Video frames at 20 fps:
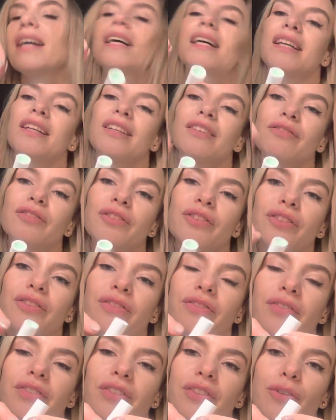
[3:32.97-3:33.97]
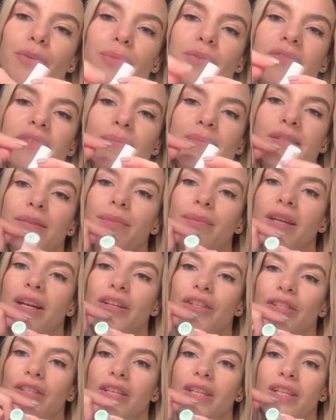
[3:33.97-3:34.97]
E, wydobywam sobie
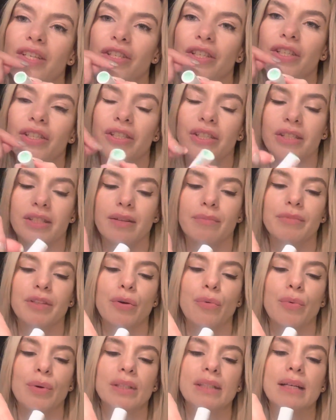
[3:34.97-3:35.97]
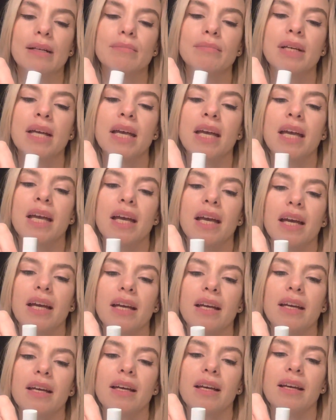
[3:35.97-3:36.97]
resztki, jeszcze gdzieś tam nakładam.
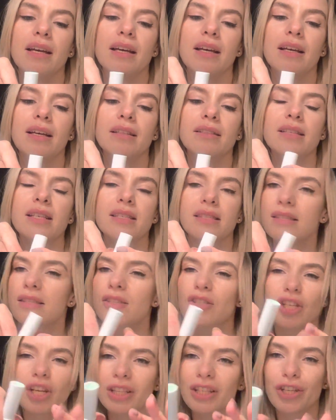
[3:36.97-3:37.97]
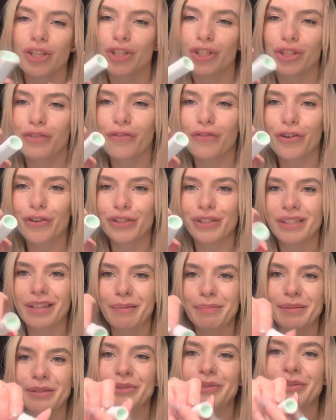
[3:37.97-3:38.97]
E, nie z żadnej chciwości
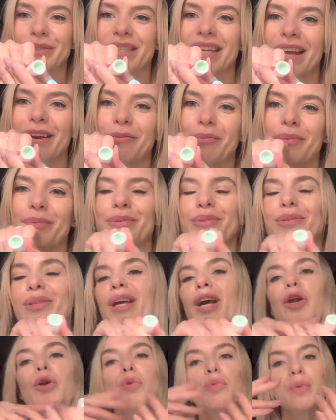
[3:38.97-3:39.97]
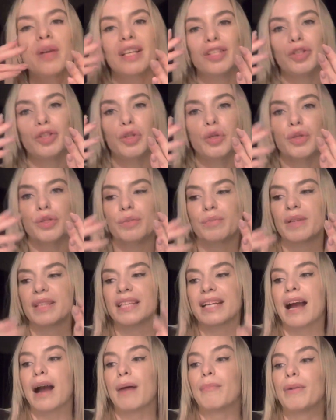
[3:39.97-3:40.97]
absolutnie, ale po prostu jak lubię jakiś
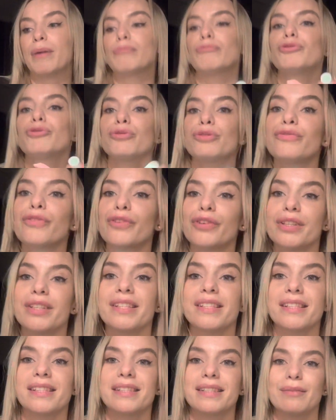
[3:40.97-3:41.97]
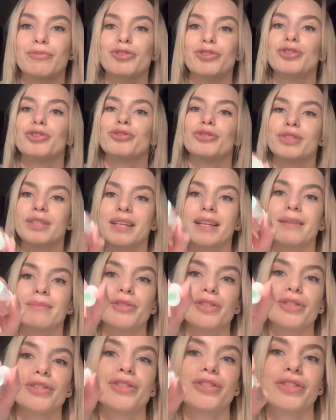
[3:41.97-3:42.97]
kosmetyk, a mam mnóstwo innych zastępczych, to
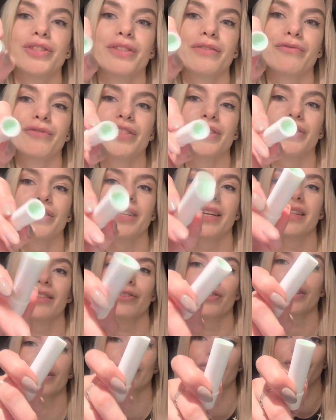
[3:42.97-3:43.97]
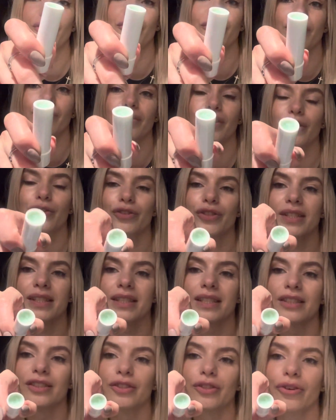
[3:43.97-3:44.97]
staram się gdzieś tam właśnie dodatkowo
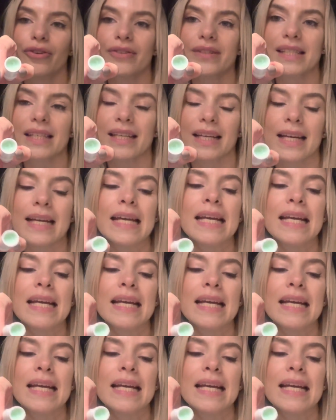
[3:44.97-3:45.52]
wykorzystać do końca.